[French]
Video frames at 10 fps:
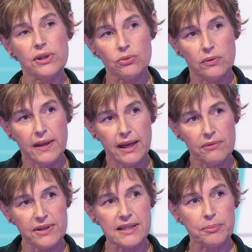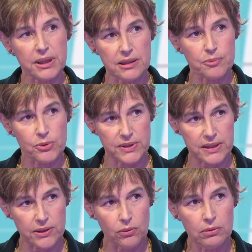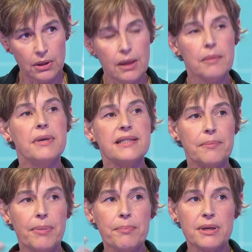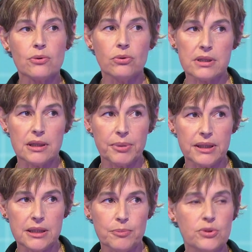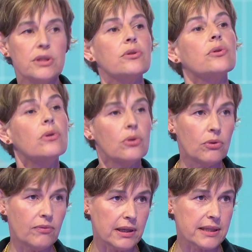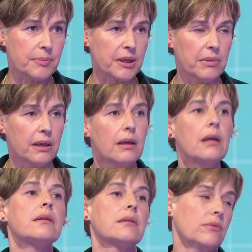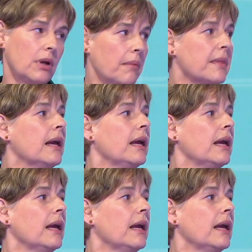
fait, on est mmh. avec cette ah, prédisposition, mais c'est pas parce qu'on a prédisposition qu'on va l'exprimer. Voilà.